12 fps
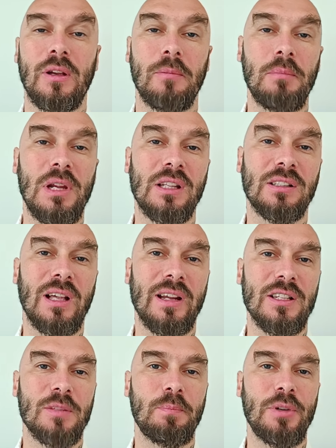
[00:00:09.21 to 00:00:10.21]

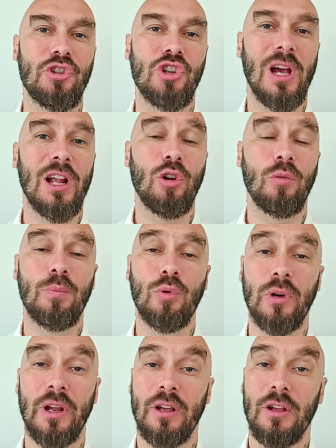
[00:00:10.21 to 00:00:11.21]
militare speciale
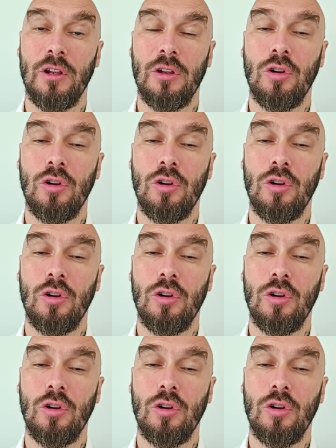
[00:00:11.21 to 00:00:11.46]
oppure